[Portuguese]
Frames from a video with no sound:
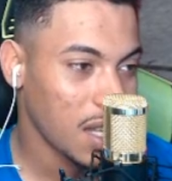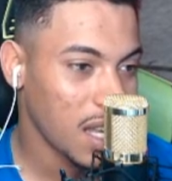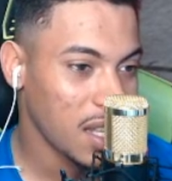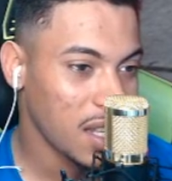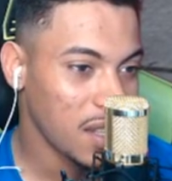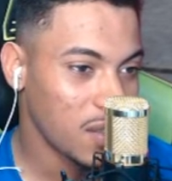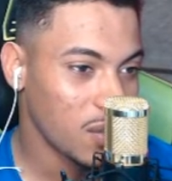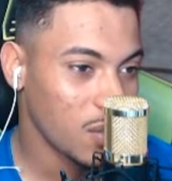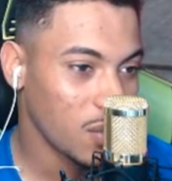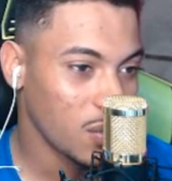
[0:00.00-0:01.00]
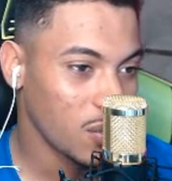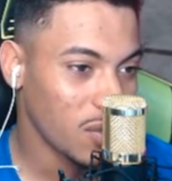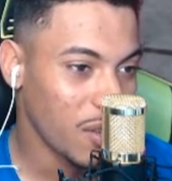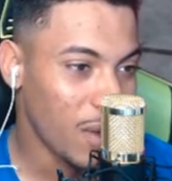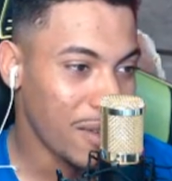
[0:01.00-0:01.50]
Que isso, tu, tu, tu
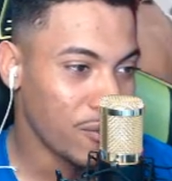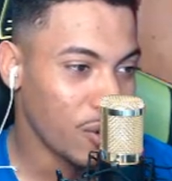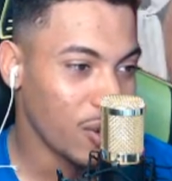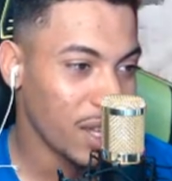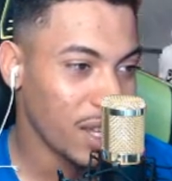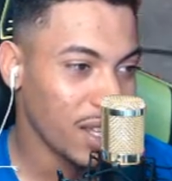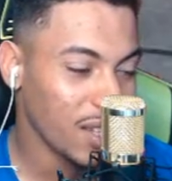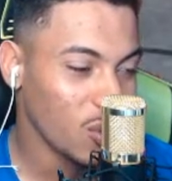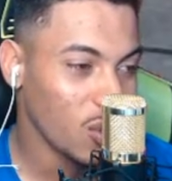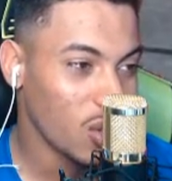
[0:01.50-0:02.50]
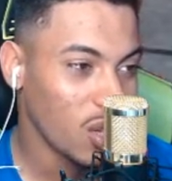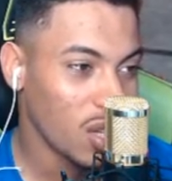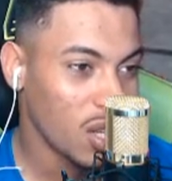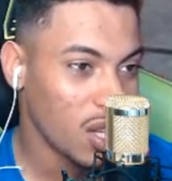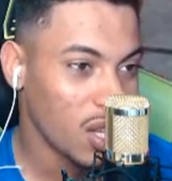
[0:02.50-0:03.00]
tem um iPhone real, aí. Tu,
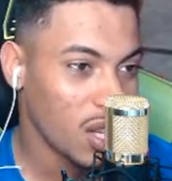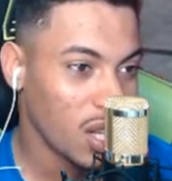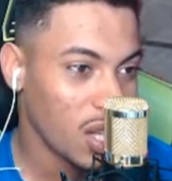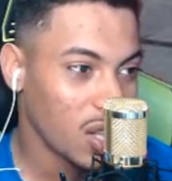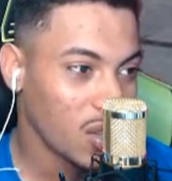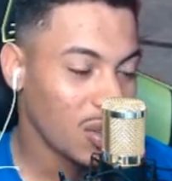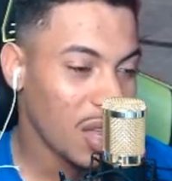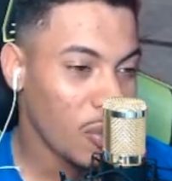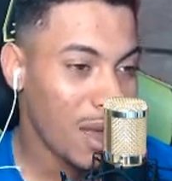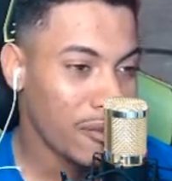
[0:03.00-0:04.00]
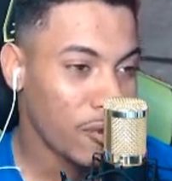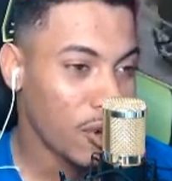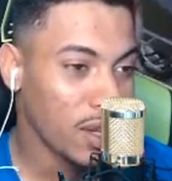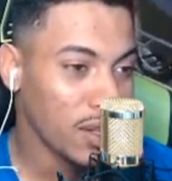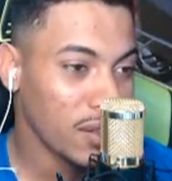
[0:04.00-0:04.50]
pra... tu tem um
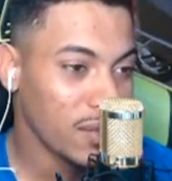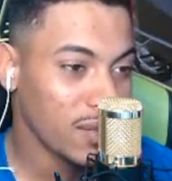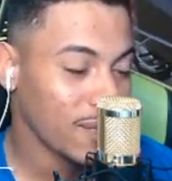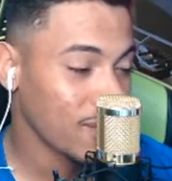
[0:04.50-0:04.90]
iPhone,